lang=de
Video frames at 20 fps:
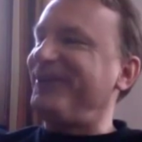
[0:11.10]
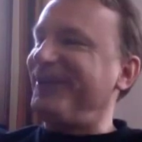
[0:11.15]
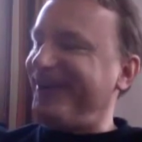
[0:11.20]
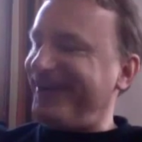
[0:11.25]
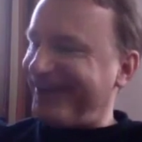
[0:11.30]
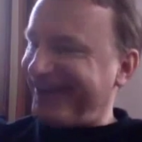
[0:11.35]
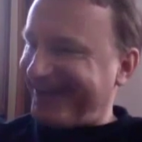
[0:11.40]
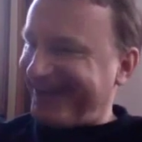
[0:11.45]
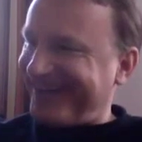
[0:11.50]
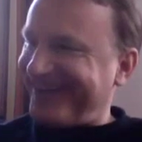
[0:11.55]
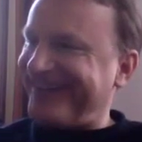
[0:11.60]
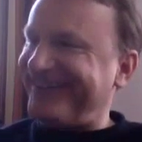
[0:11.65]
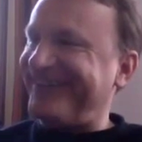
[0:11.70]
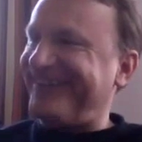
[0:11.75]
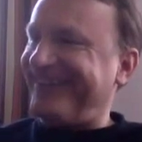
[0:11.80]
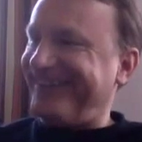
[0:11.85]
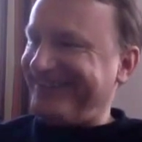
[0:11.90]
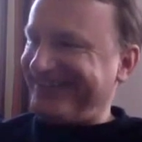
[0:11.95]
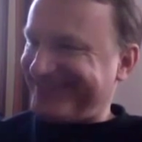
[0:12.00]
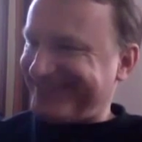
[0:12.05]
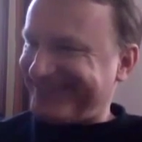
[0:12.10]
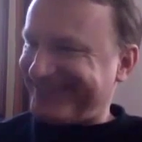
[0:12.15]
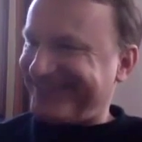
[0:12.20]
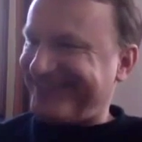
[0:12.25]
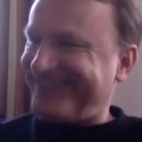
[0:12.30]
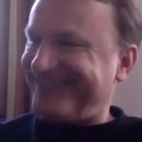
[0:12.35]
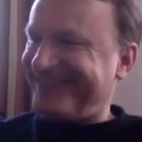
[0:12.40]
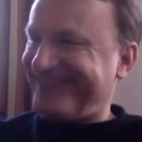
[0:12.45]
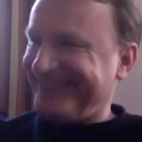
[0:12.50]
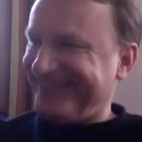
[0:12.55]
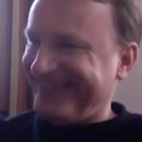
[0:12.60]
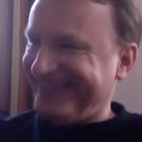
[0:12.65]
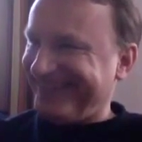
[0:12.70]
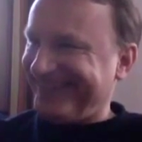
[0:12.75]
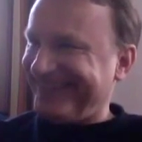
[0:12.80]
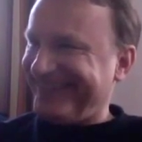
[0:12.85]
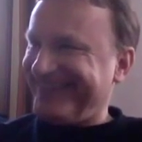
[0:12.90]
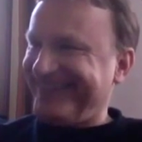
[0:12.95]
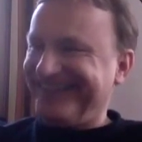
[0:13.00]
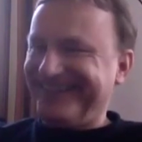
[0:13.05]
Ja, da staunen
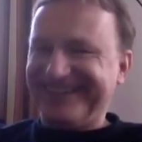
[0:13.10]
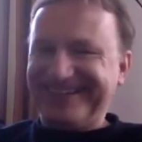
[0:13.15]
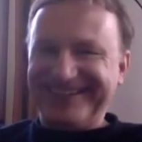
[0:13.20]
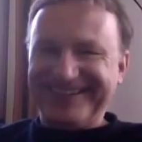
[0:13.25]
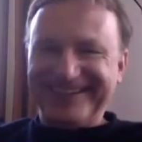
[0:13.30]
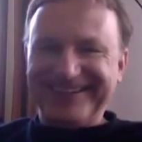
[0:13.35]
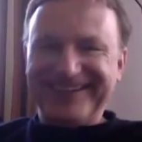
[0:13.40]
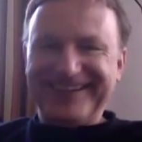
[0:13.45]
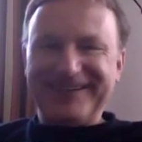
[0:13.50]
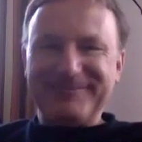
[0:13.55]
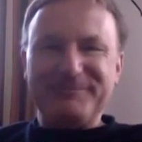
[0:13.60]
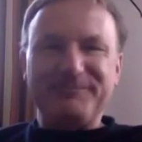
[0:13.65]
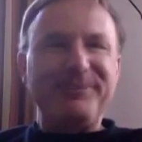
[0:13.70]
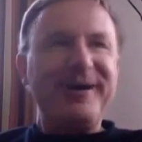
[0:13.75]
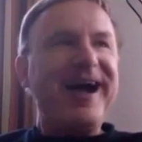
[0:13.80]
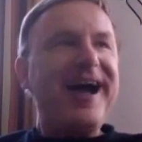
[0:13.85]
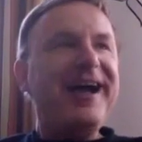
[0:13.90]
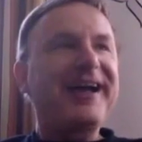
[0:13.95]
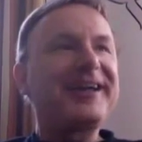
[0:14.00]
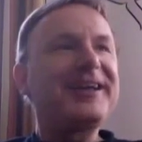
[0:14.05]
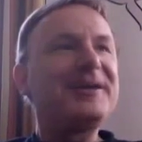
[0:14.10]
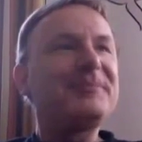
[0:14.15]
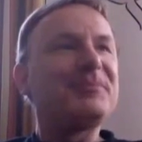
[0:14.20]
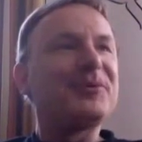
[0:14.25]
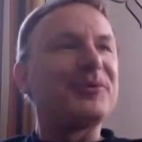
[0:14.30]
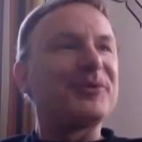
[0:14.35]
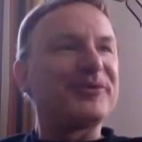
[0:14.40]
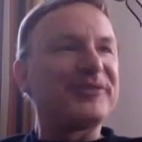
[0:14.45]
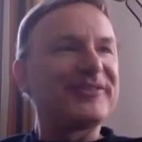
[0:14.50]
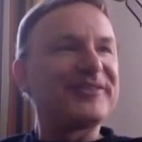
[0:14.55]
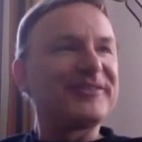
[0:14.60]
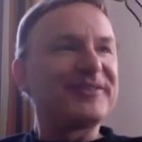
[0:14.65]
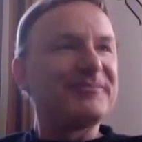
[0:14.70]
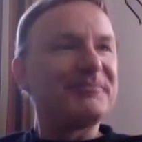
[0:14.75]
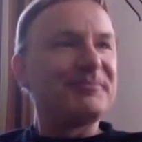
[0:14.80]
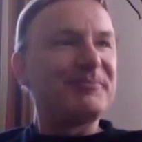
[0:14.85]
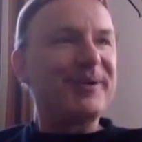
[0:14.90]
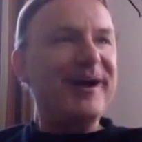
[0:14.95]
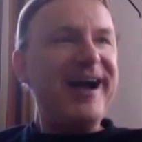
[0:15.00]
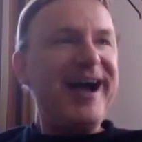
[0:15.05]
Sie.
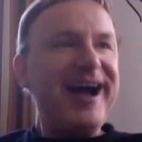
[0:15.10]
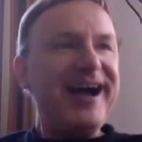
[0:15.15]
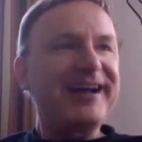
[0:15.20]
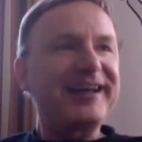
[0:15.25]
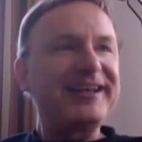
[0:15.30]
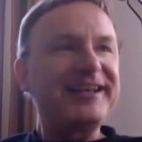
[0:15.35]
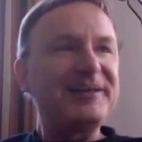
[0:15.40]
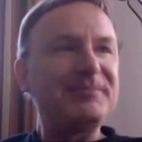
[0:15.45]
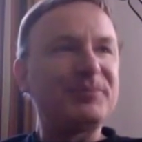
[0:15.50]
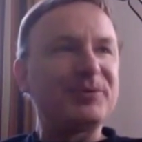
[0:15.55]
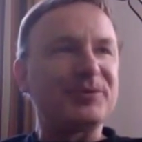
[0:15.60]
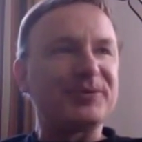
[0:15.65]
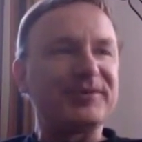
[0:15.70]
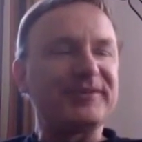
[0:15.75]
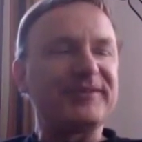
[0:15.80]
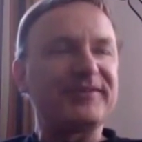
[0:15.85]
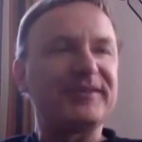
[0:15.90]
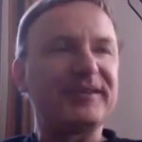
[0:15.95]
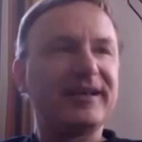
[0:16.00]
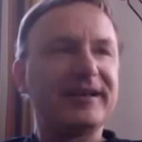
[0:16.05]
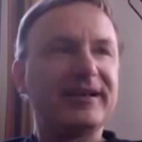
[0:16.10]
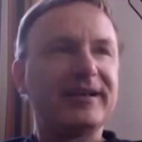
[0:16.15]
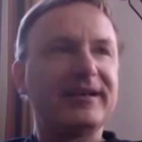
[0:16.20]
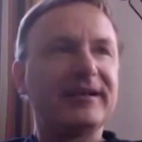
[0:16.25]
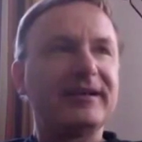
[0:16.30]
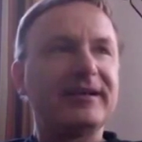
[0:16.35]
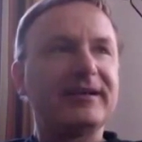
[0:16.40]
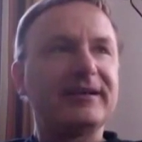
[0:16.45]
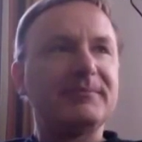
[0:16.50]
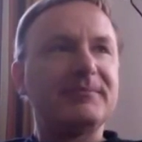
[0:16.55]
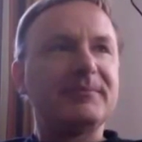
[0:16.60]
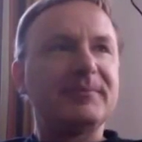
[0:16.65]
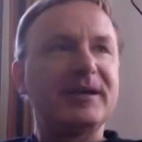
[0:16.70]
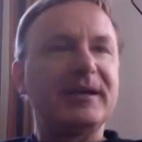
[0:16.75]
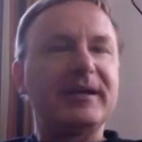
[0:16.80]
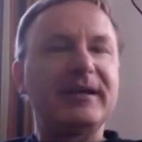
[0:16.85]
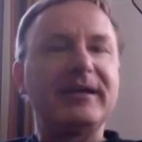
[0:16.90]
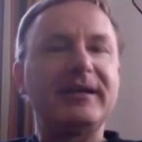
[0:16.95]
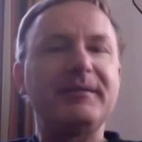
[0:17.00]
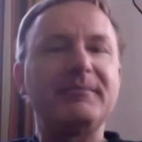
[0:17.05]
Paribus, Paribus.
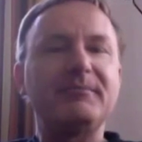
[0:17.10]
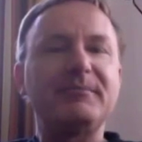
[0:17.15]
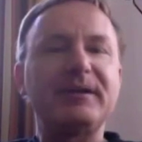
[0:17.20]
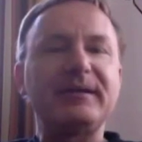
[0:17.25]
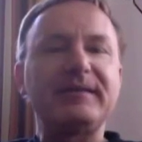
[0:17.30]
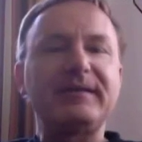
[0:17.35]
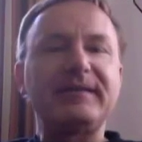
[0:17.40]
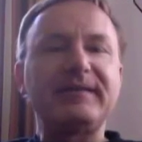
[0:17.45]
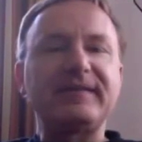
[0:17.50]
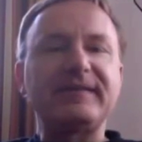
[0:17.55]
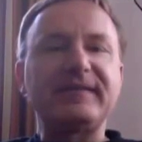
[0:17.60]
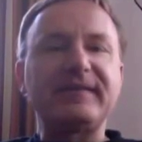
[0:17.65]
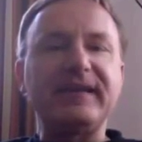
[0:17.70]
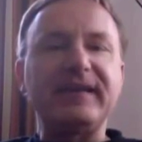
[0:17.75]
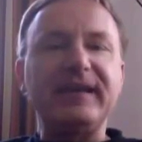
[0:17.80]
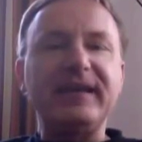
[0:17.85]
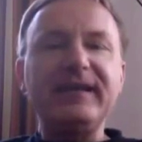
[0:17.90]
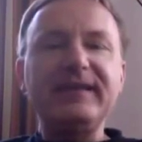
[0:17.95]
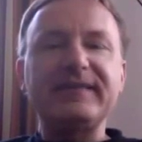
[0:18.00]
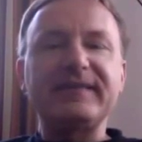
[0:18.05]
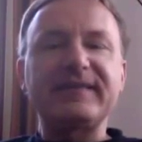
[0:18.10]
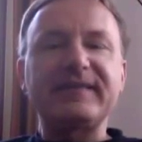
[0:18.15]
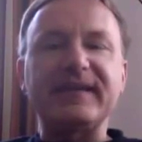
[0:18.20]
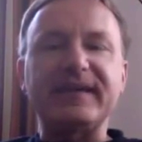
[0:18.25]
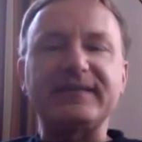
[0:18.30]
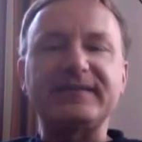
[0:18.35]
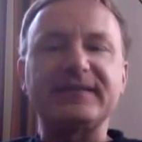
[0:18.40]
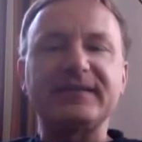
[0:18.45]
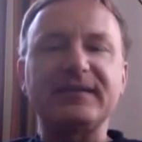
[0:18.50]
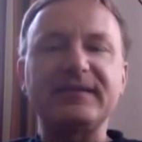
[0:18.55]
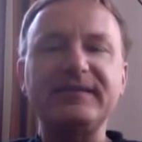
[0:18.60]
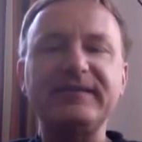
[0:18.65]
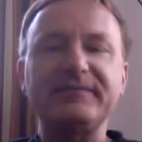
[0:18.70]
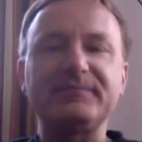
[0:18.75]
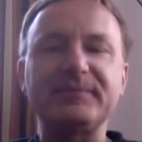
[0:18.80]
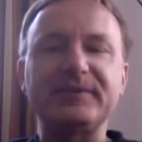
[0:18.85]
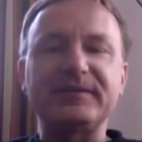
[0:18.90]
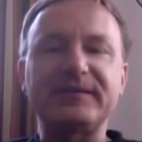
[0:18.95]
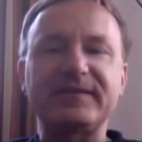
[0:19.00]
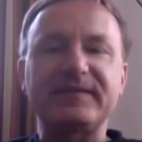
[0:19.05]
Ähm, C,
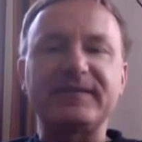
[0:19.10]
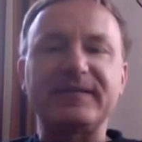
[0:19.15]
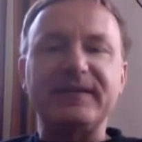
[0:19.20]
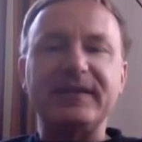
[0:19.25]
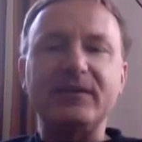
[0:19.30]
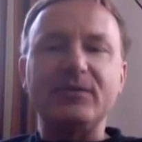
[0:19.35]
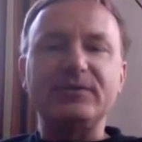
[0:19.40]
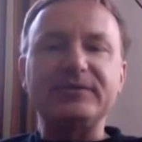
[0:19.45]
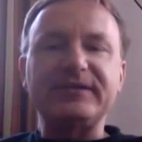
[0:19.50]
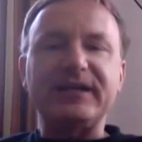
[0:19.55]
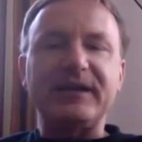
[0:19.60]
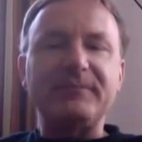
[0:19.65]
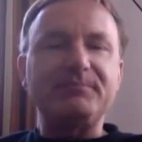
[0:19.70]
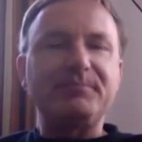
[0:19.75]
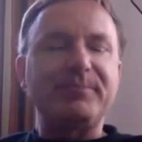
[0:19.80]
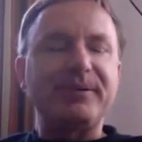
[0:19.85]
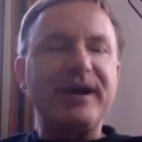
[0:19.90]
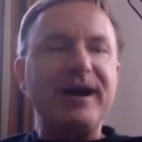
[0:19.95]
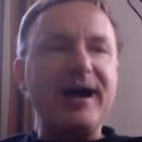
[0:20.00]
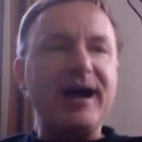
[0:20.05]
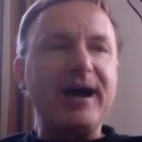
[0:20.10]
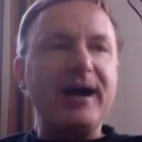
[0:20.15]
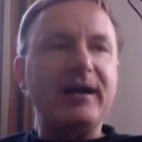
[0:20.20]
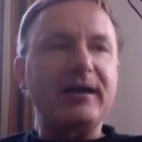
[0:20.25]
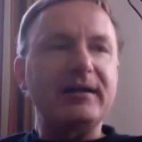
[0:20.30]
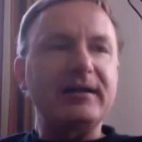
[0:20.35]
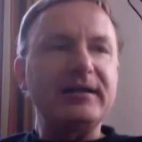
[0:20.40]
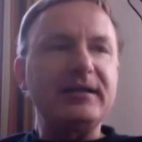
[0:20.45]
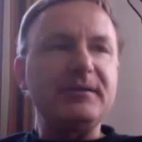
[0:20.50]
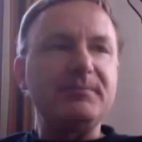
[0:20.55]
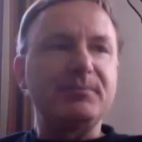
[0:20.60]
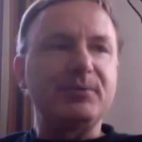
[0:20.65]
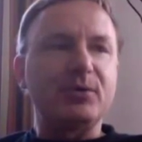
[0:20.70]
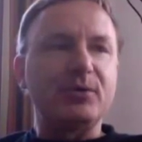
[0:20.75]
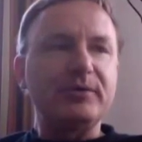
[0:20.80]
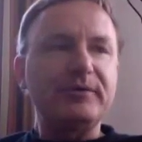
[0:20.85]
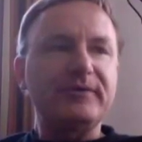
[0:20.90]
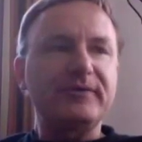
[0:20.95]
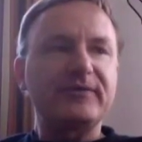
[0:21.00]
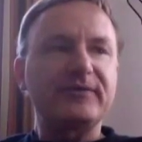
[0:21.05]
Ceteris mit C und dann
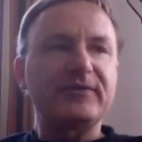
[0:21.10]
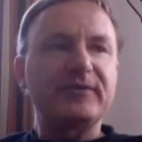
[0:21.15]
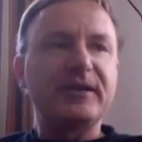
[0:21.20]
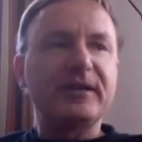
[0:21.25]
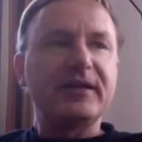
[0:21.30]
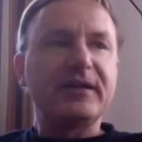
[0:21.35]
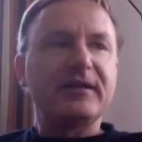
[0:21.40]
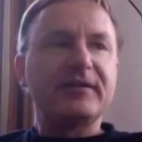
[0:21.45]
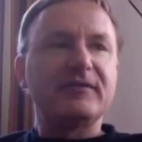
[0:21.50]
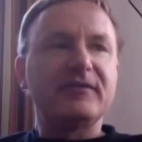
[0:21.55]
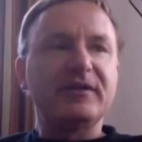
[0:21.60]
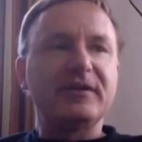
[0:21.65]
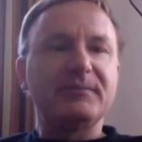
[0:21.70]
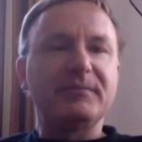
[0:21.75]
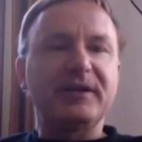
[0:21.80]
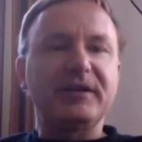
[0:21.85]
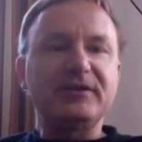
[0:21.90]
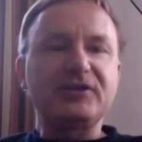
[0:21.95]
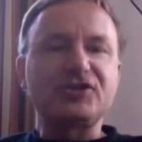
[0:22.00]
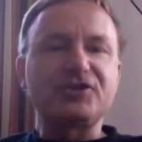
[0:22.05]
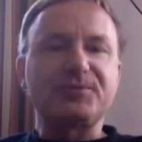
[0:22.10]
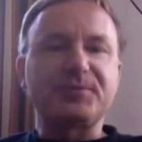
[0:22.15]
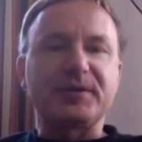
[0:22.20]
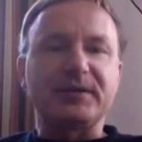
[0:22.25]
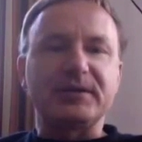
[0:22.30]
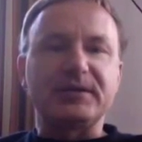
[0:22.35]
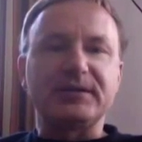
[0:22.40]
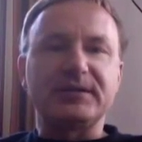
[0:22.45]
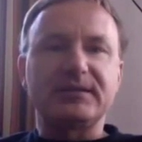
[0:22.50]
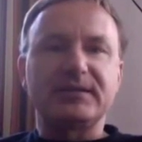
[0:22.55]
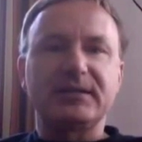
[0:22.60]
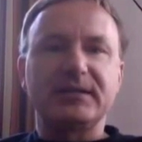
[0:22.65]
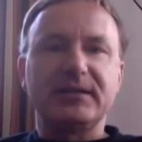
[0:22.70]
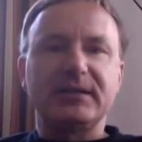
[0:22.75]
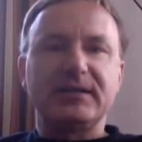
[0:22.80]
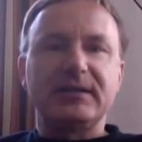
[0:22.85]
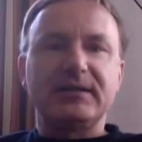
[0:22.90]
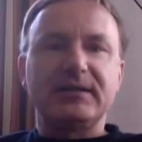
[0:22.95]
Paribus, wie man spricht.